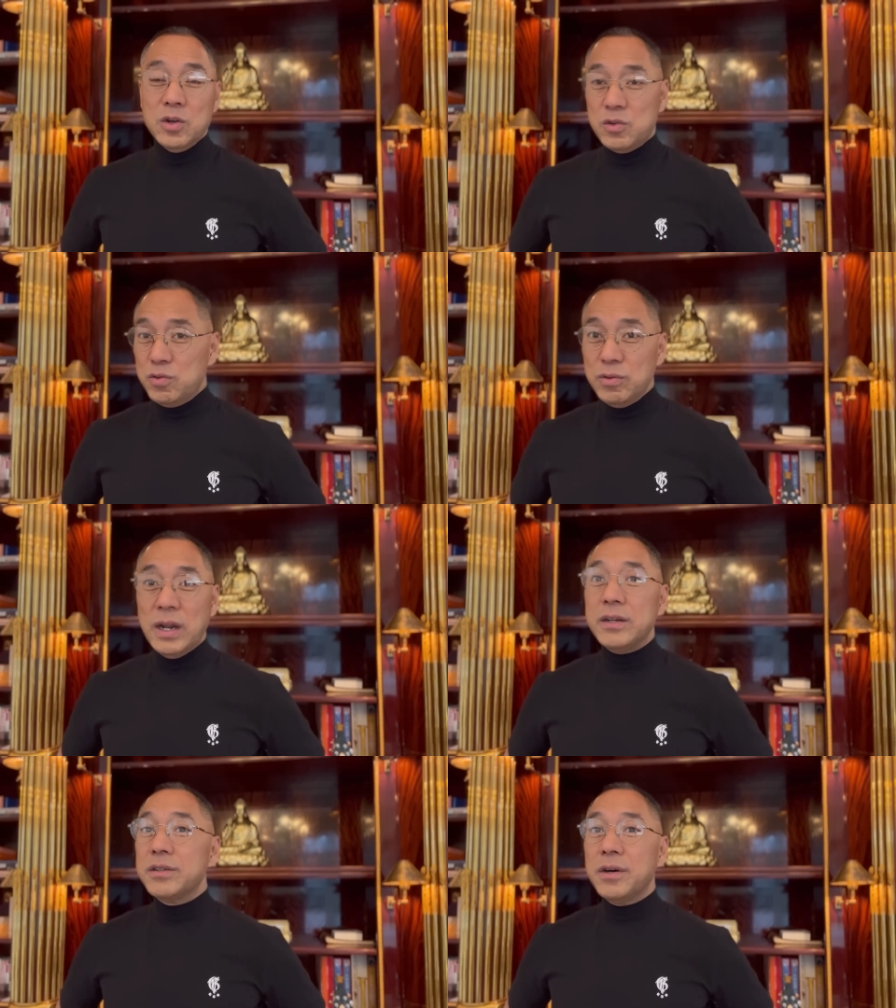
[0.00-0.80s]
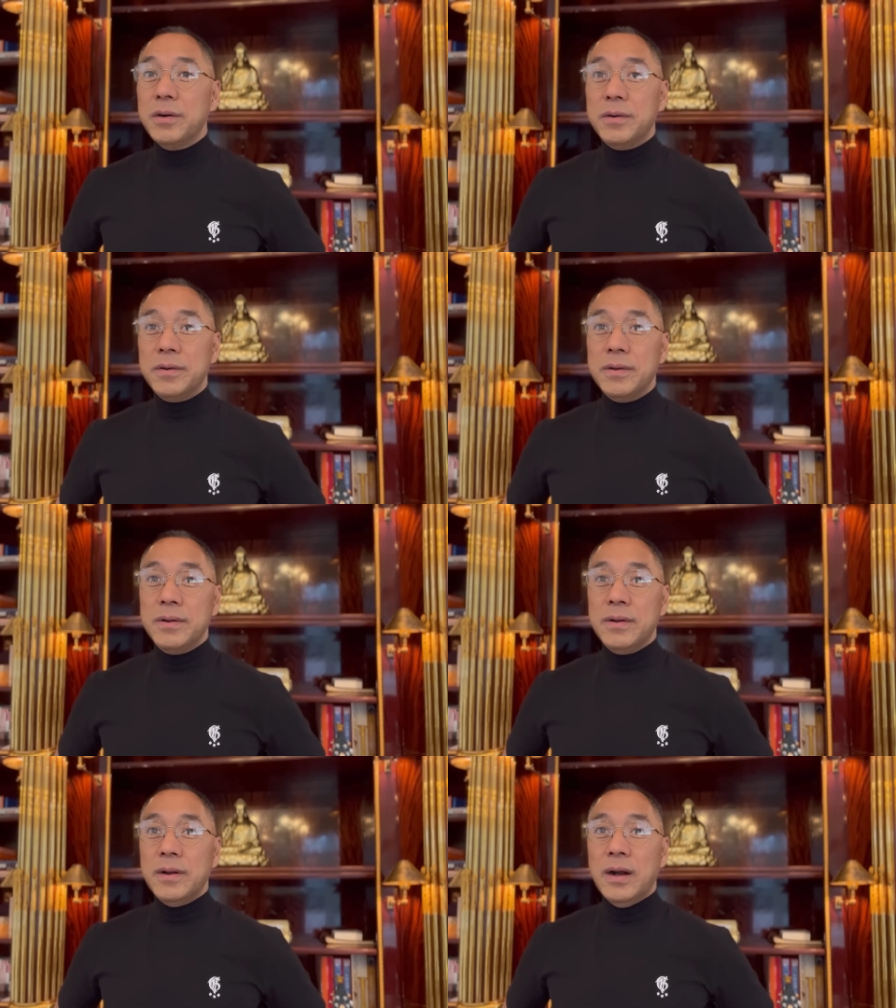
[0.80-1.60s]
出来之后
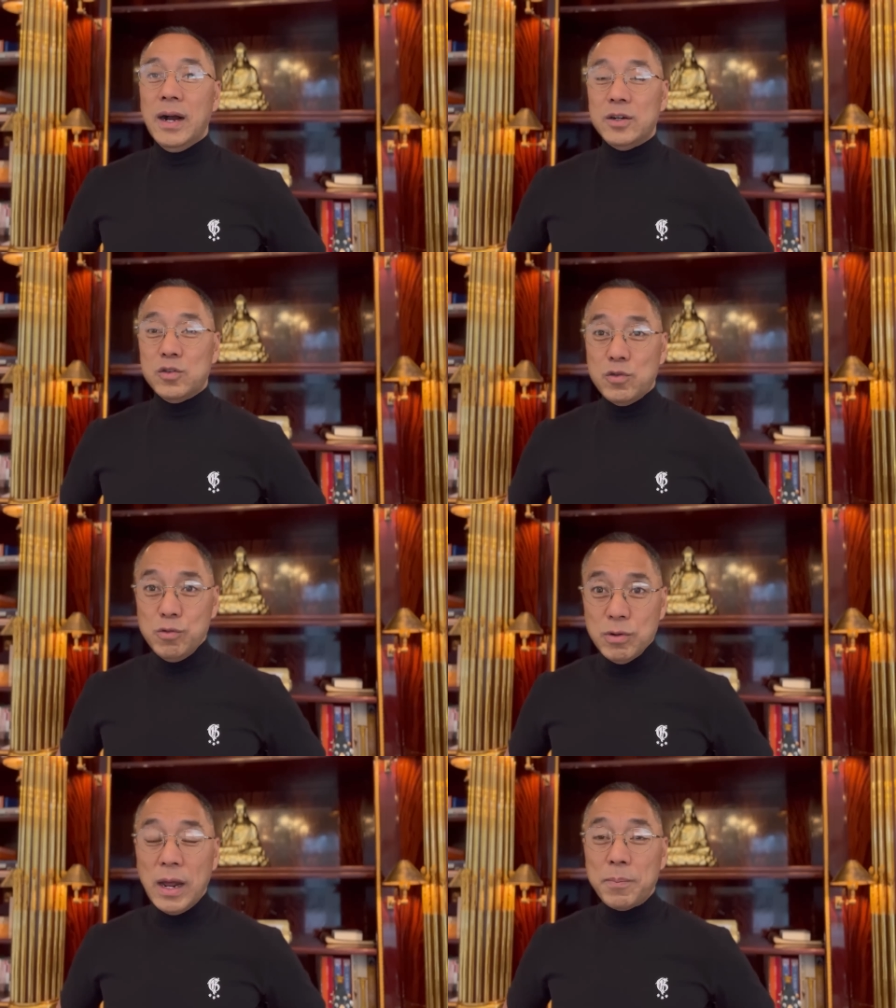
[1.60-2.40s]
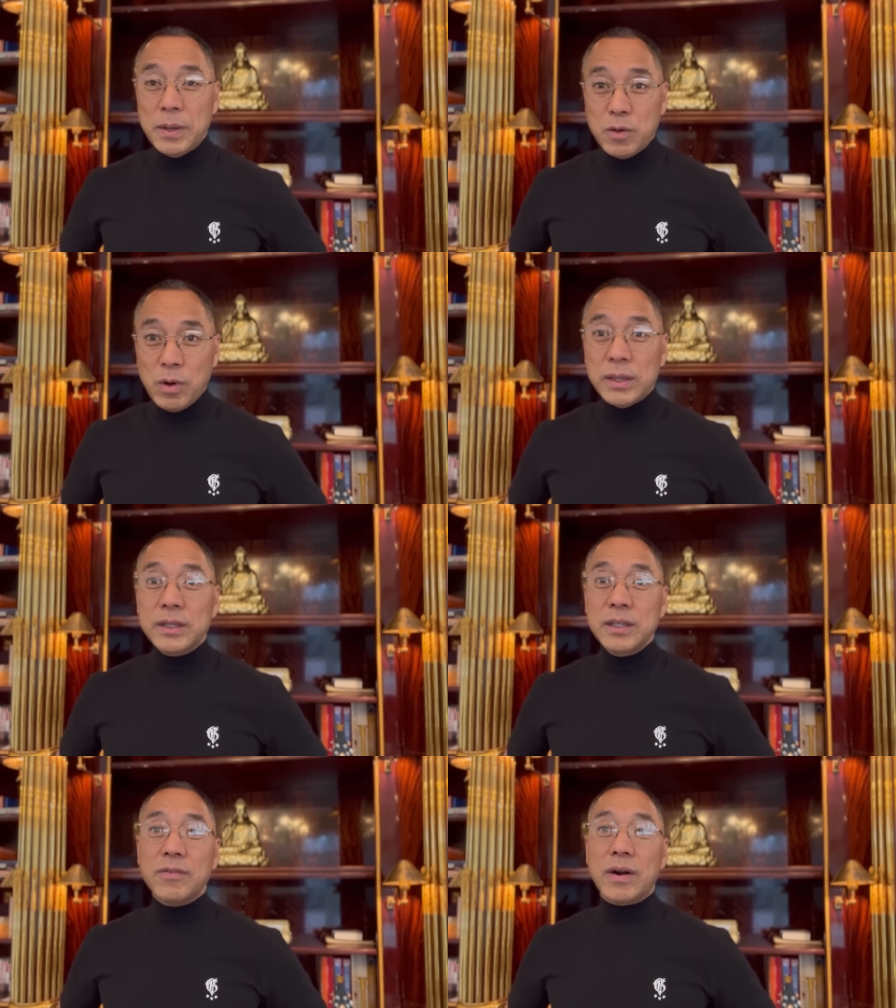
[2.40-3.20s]
啊，出来被关的
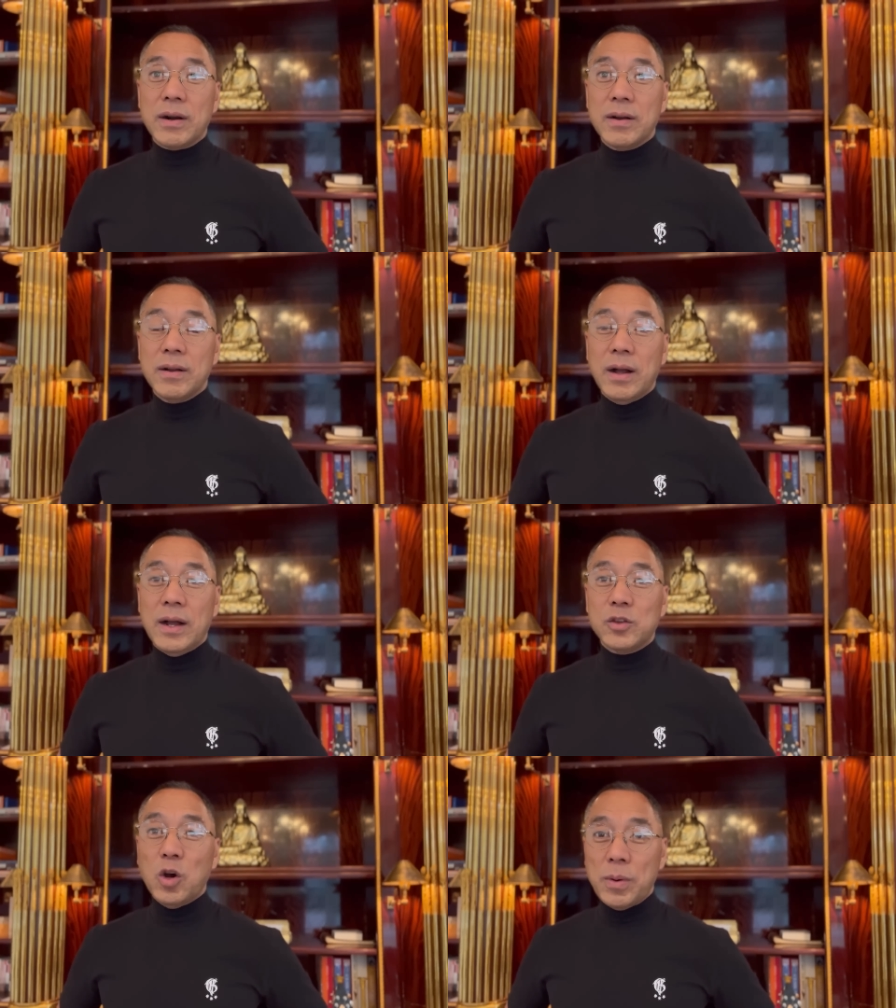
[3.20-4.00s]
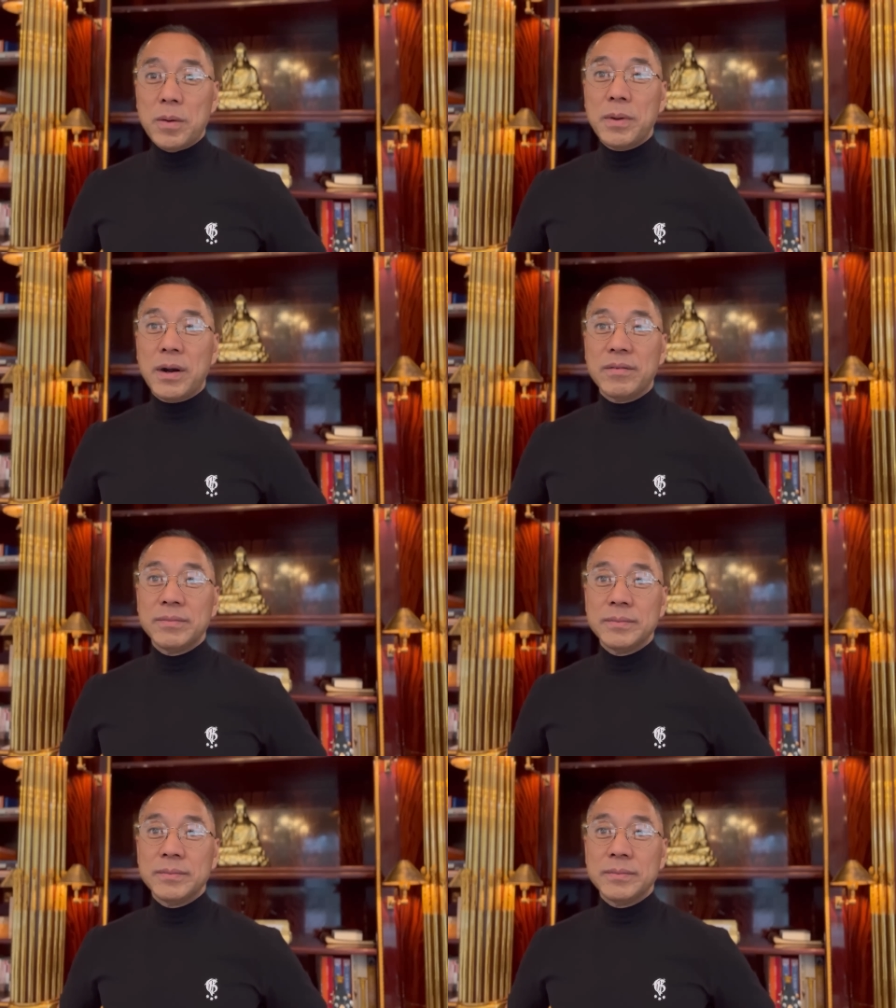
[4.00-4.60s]
地方啊，到旁边，